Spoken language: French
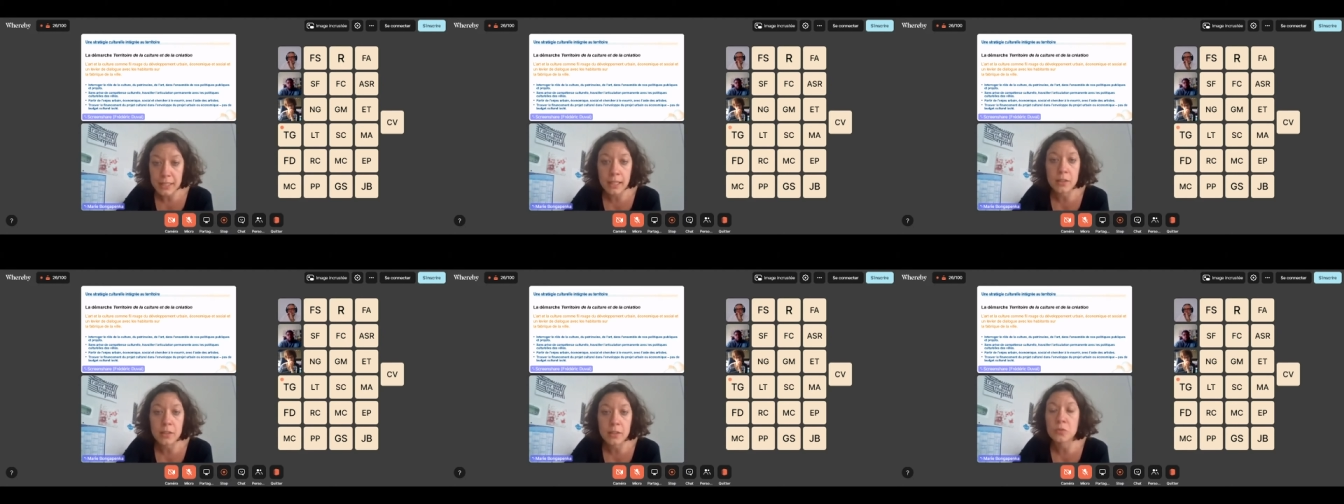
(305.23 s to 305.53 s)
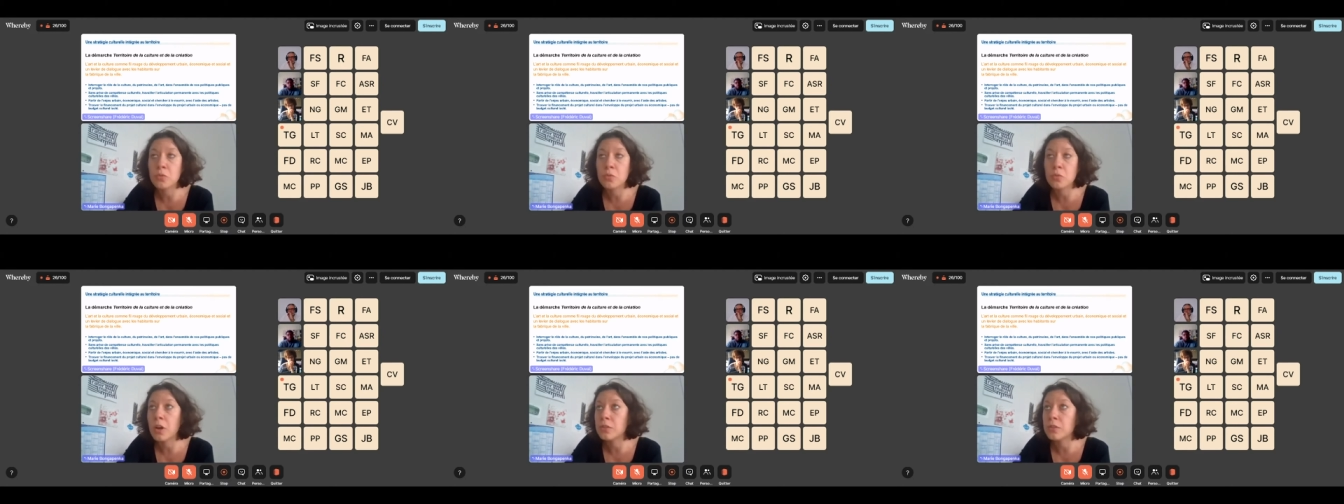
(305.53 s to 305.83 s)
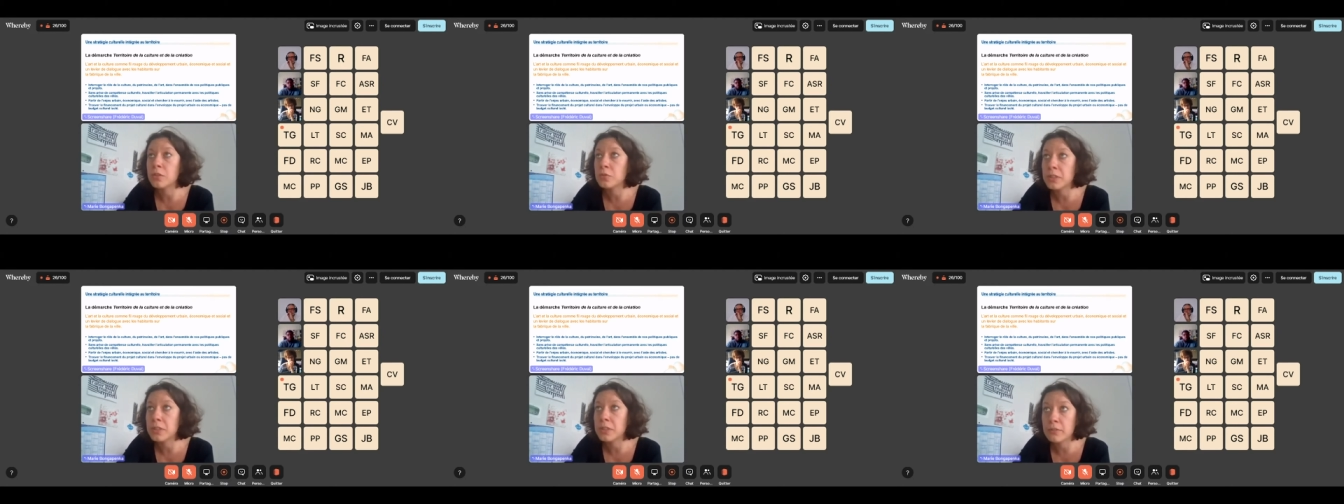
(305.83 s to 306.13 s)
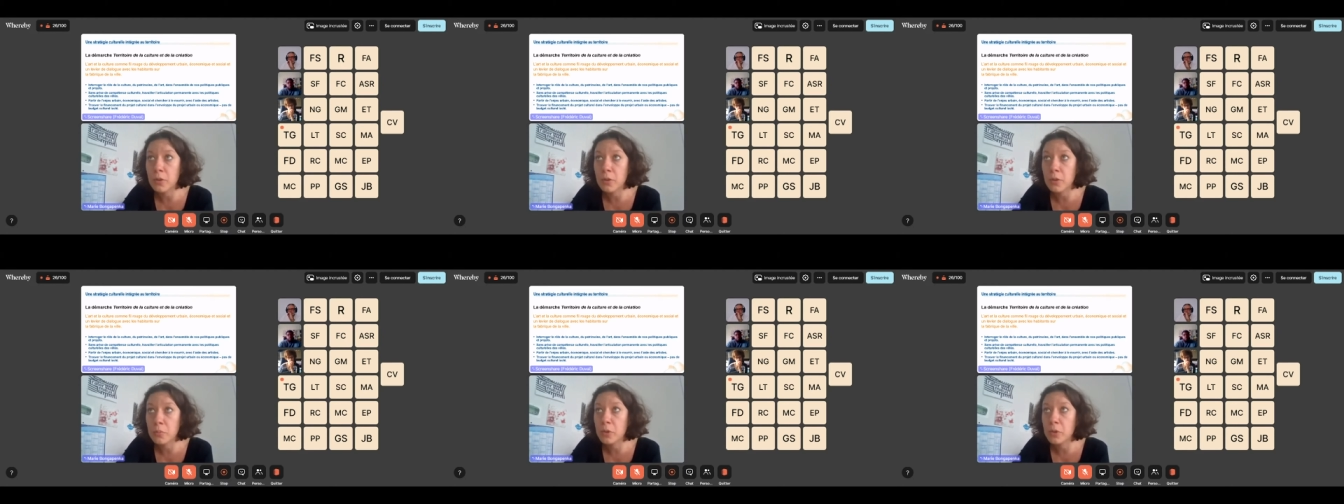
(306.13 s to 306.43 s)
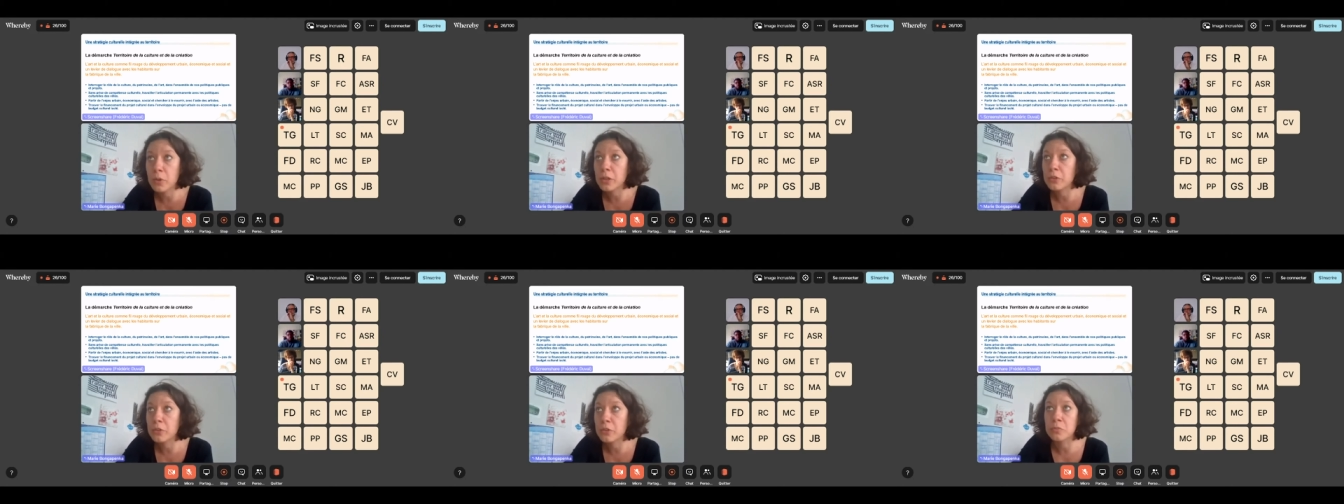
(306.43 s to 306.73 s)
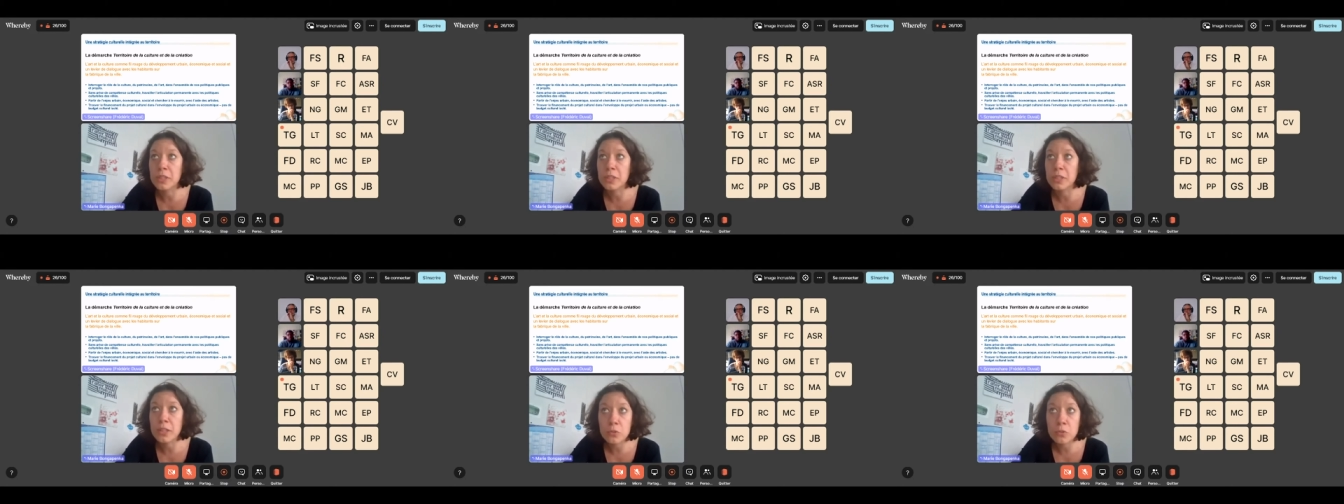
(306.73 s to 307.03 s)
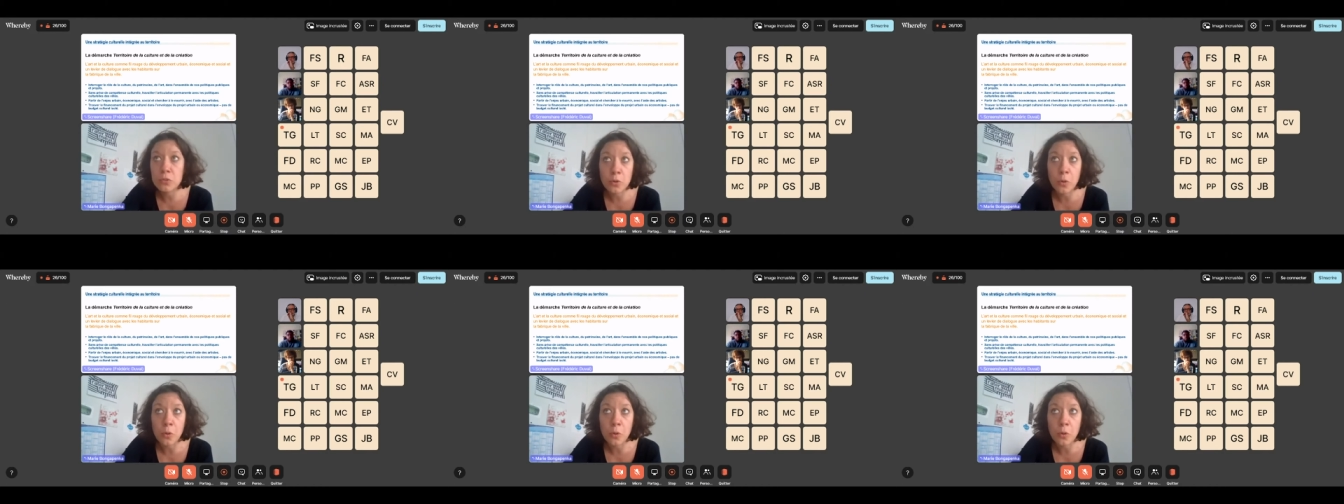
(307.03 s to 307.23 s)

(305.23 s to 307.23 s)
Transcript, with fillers: qu'elles soient de développement économique,